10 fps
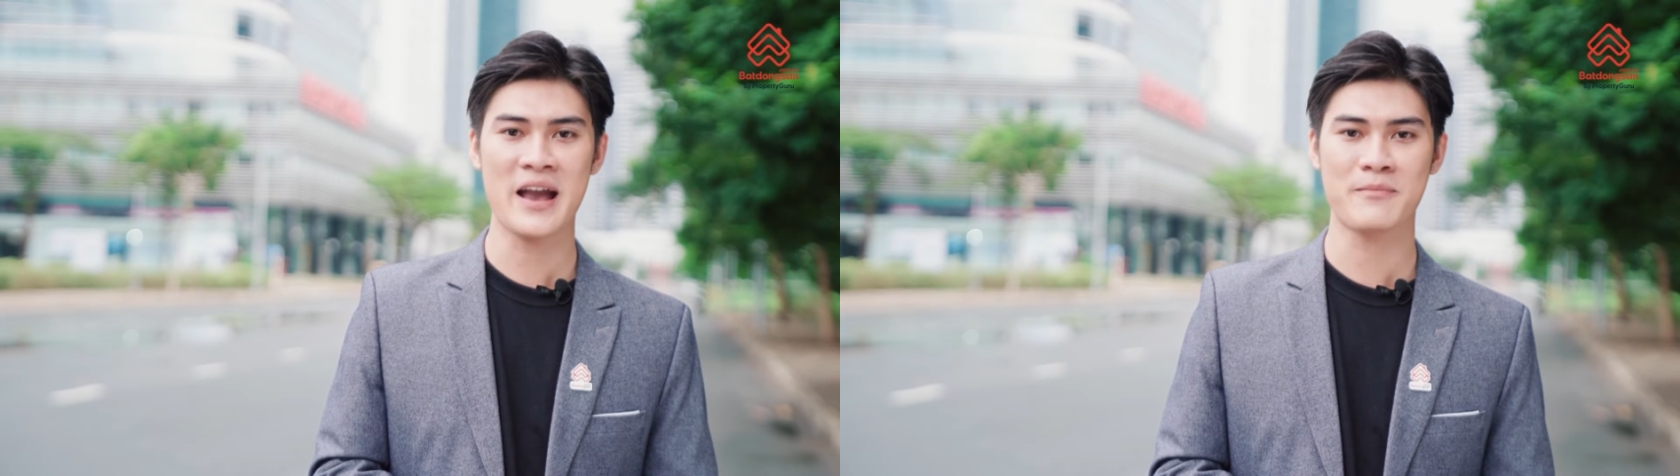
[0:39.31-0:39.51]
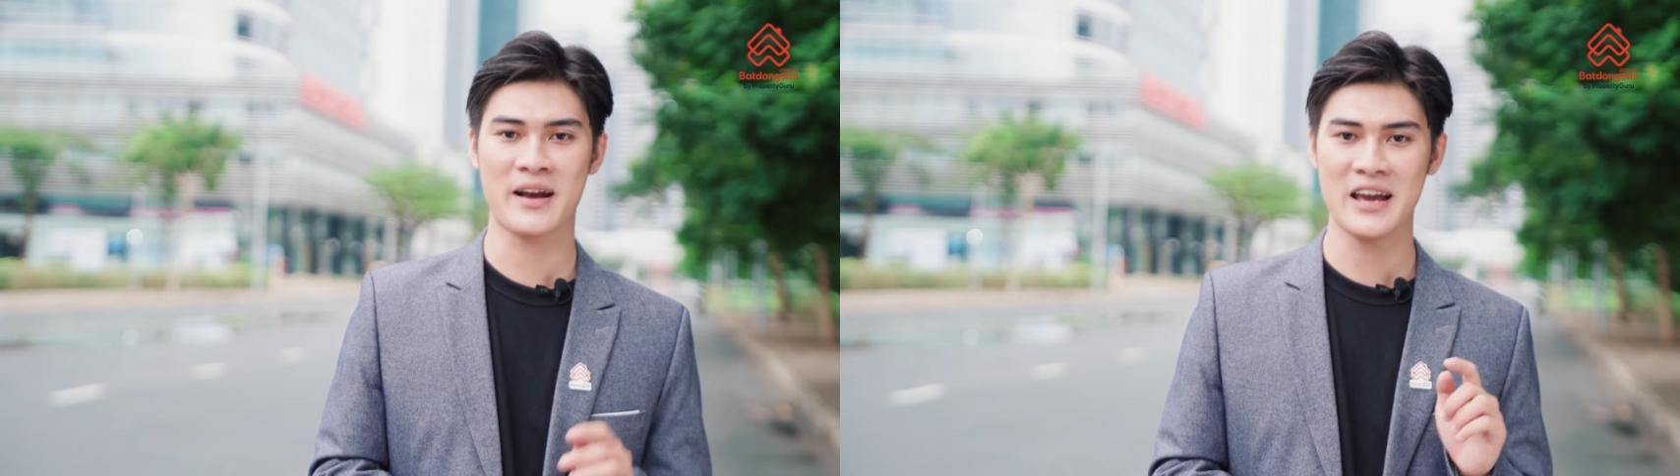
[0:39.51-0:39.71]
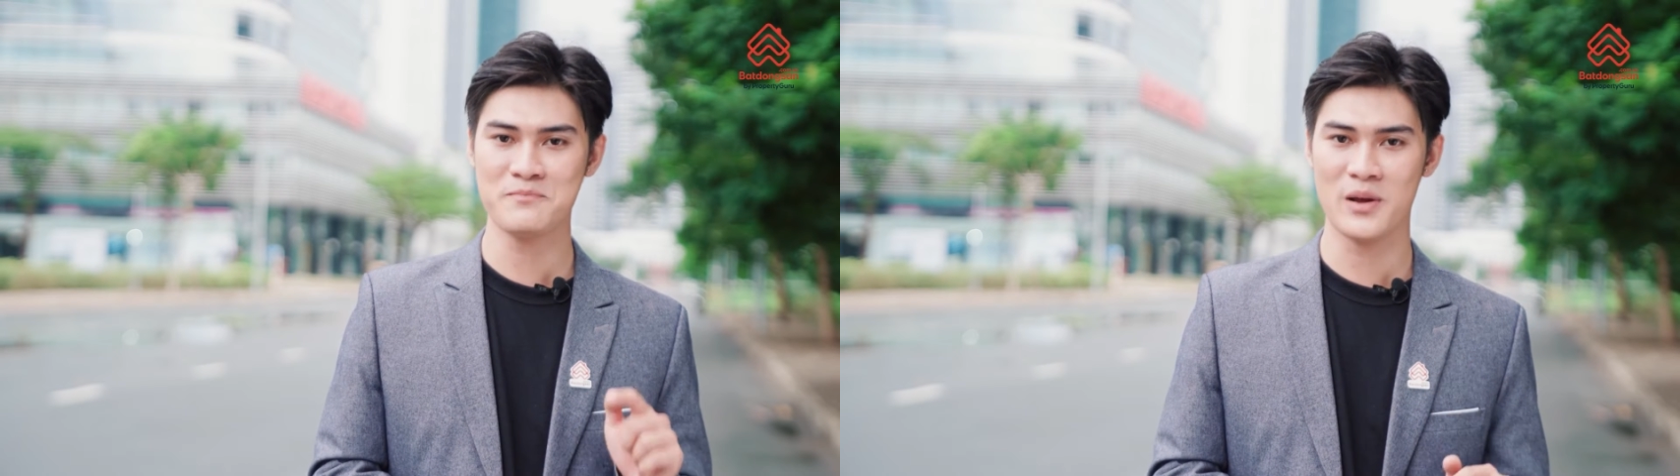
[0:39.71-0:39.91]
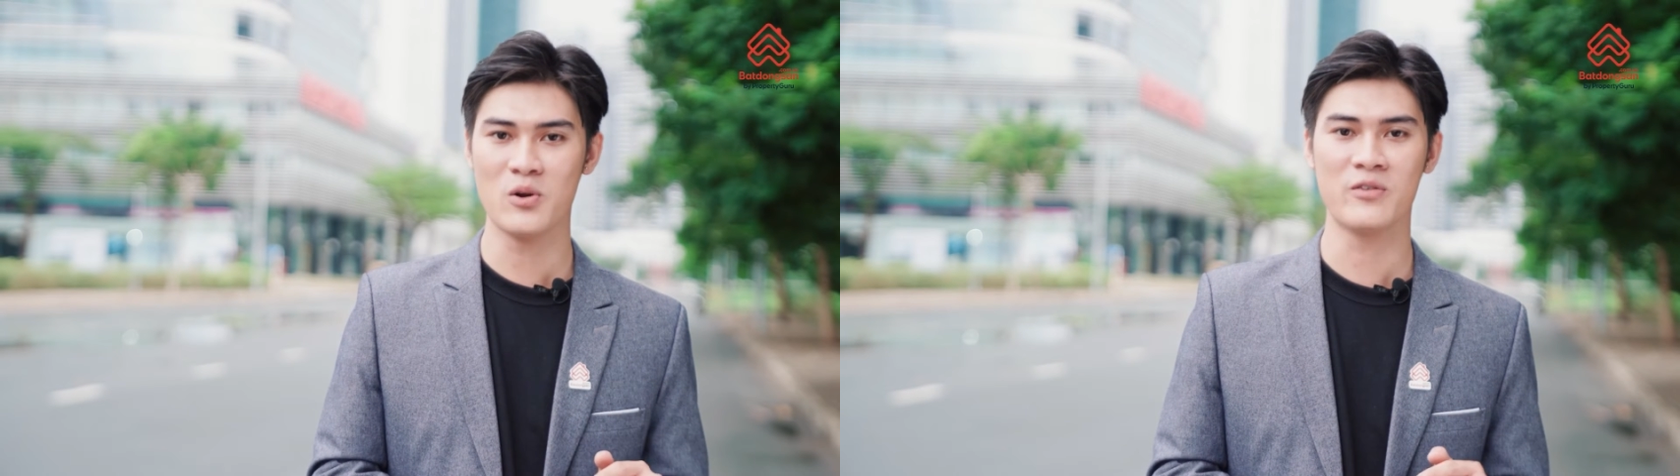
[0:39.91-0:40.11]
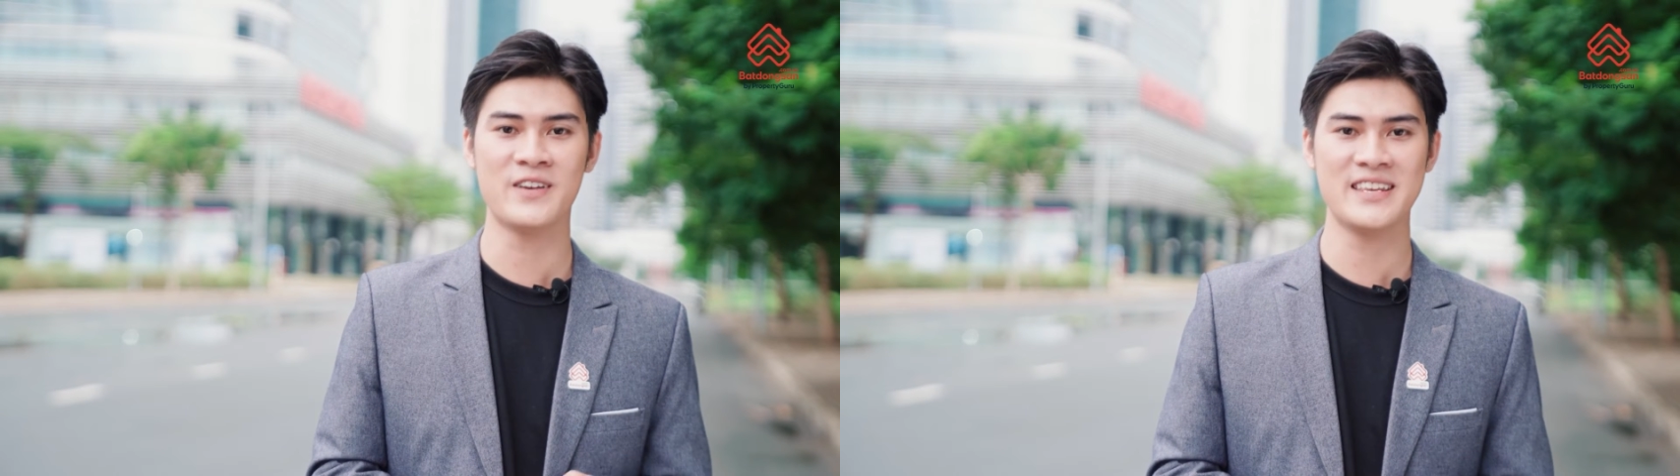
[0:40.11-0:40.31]
bạn bằng cách bình
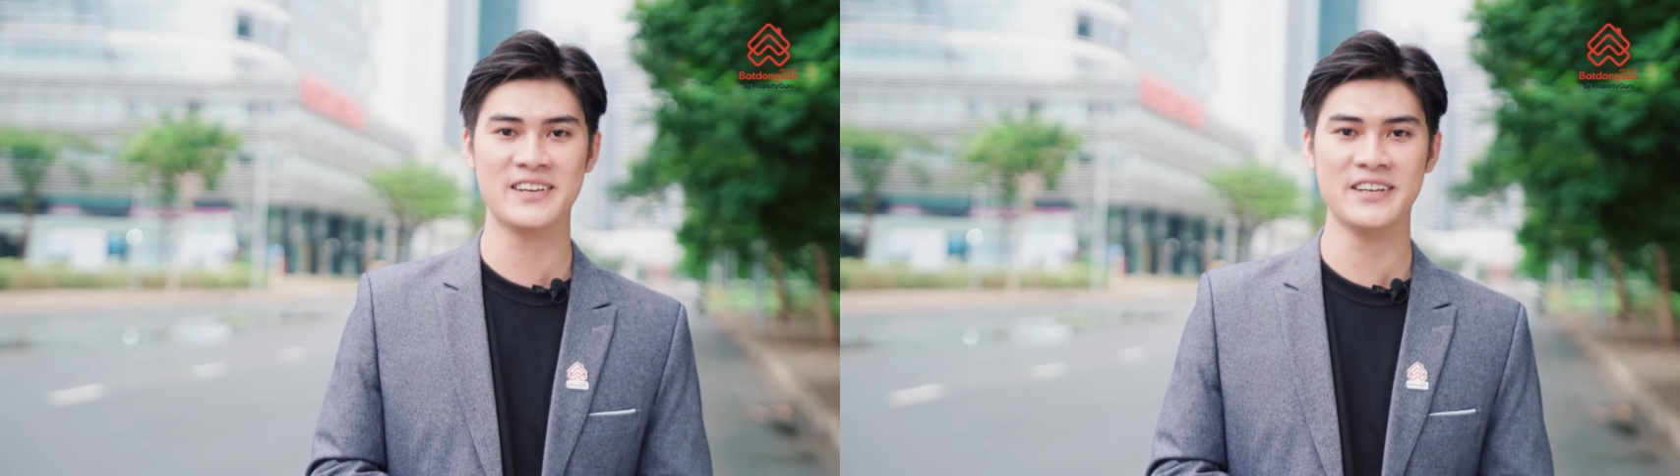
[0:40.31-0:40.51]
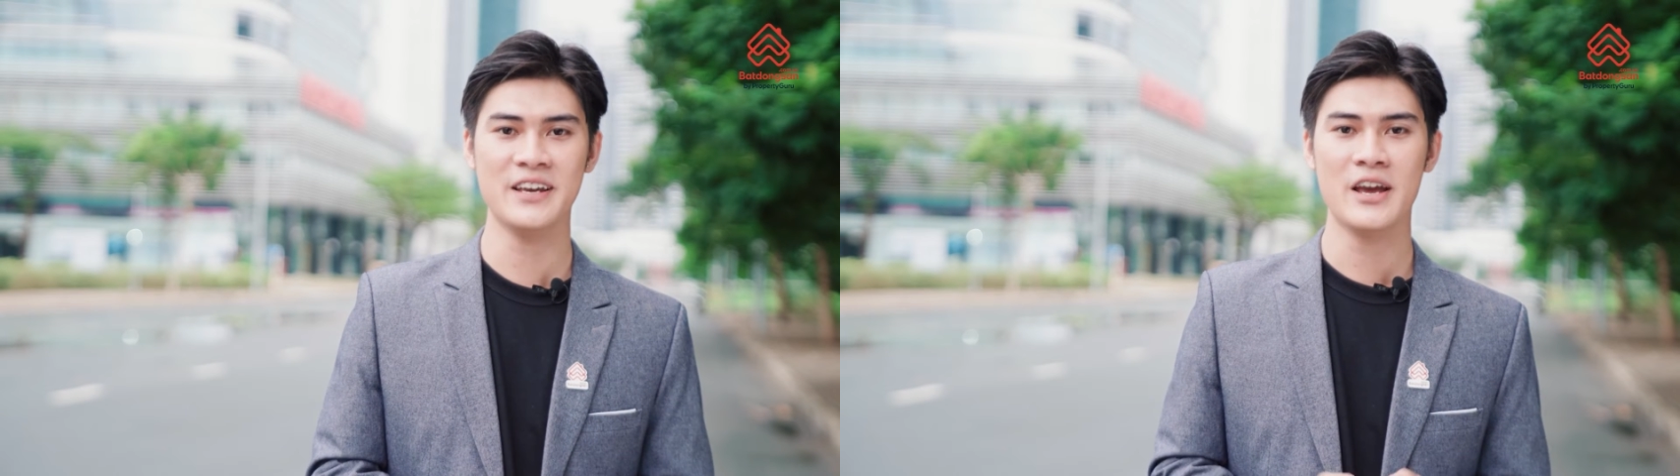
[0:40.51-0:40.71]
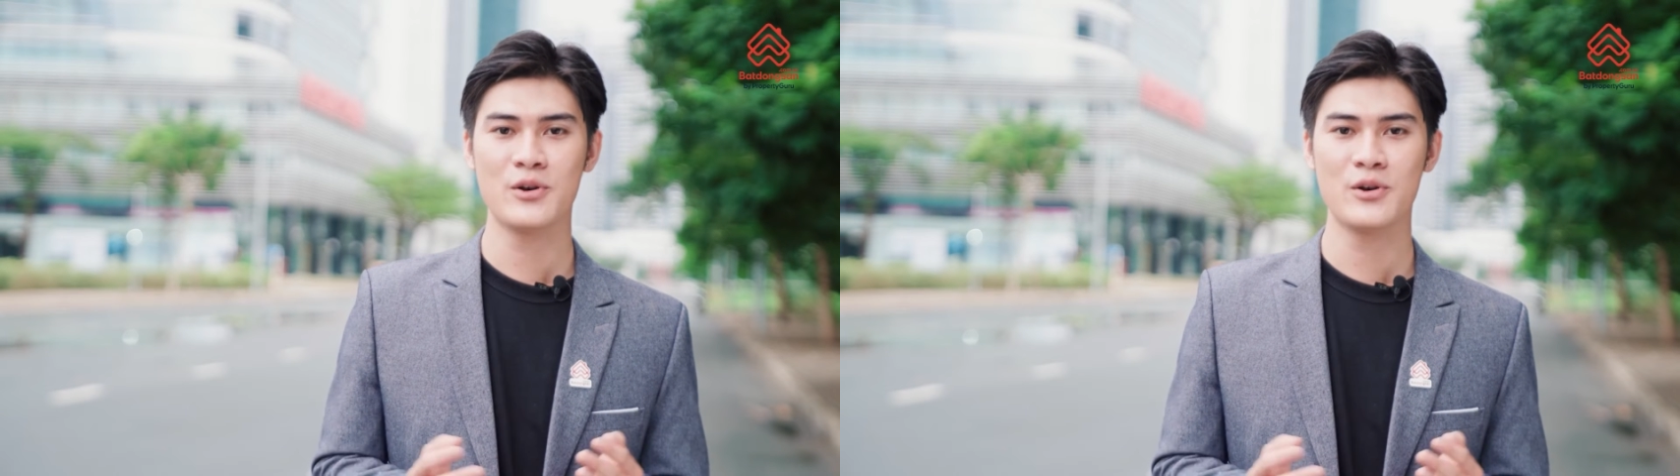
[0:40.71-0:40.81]
luận phía dưới.